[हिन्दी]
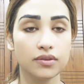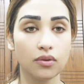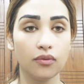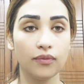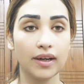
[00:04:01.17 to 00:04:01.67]
सो
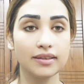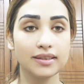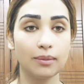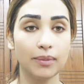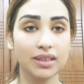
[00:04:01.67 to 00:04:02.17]
so,
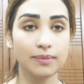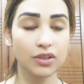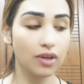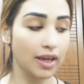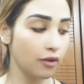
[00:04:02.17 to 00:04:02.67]
फ्रेंड्स समर्स
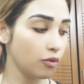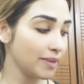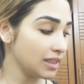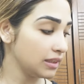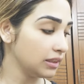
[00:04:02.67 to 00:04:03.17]
में जो है वो
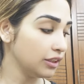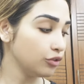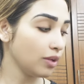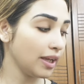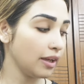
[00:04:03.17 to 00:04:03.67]
मैं ज़्यादातर
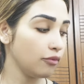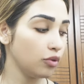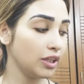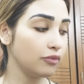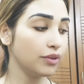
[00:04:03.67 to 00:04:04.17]
जो है
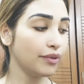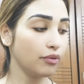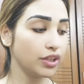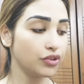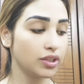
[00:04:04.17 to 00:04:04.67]
वो लिक्विड
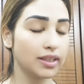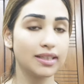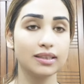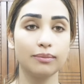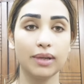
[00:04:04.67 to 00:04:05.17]
फाउंडेशन का
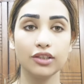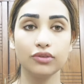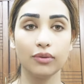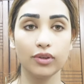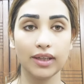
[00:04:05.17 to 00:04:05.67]
इस्तेमाल
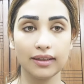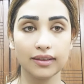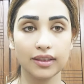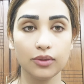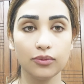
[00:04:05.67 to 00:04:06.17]
जो है वो नहीं
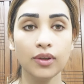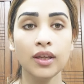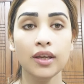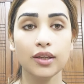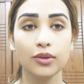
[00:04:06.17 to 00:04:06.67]
करती हूँ
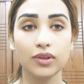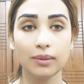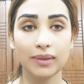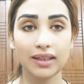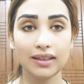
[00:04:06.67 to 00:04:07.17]

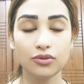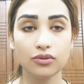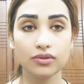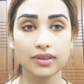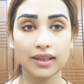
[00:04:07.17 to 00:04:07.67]
क्योंकि मेरी
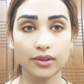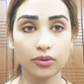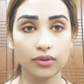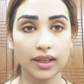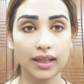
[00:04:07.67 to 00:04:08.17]
जो स्किन
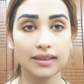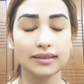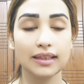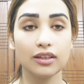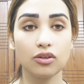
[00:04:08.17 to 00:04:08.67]
टोन है
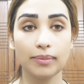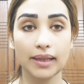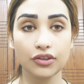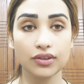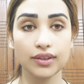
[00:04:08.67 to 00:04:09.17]
स्किन
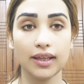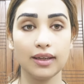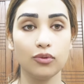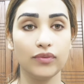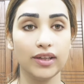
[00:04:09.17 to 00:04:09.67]
कॉम्प्लेक्शन
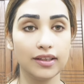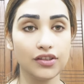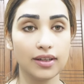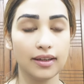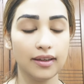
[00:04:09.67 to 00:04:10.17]
है वो
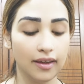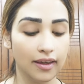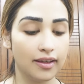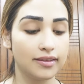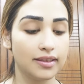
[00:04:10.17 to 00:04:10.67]
वीटिश है
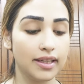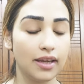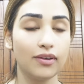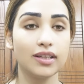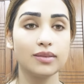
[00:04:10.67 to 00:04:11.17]

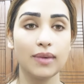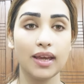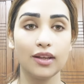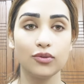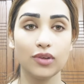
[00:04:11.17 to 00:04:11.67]
इसलिए फ्रेंड्स
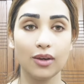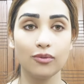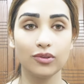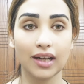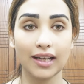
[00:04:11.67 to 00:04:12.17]
मैं जो है
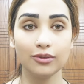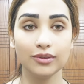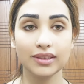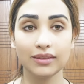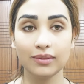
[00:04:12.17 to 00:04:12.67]
वो
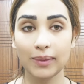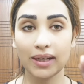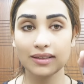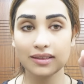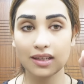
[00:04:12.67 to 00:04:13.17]
क्राइलोन टीवी
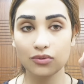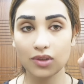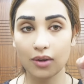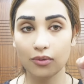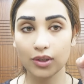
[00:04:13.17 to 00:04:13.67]
पेंट स्टिक
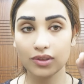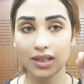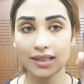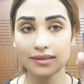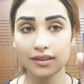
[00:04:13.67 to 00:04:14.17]
जो है वो
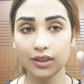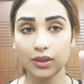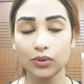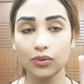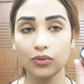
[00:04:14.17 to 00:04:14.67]
यूटिलाइज
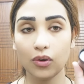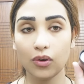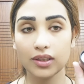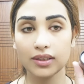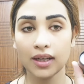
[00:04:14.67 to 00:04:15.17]
करती हूँ
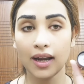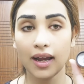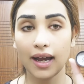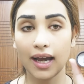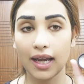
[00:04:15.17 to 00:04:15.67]
और
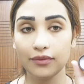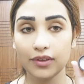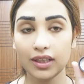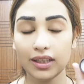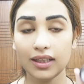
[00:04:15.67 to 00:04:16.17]

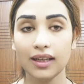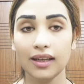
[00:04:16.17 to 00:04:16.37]
आईब्री